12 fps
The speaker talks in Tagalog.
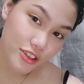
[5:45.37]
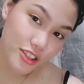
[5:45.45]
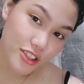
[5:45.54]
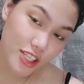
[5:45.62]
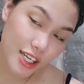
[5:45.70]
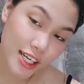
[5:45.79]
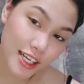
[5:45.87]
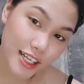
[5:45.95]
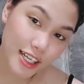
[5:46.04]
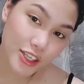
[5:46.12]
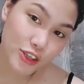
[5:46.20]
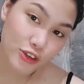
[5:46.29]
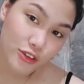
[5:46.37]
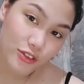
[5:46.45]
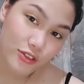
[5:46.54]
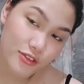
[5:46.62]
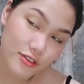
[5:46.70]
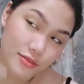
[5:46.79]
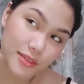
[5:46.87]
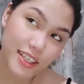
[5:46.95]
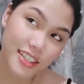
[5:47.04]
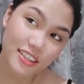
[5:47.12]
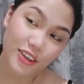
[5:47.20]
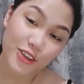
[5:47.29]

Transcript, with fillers: tsaka yung nakikita ko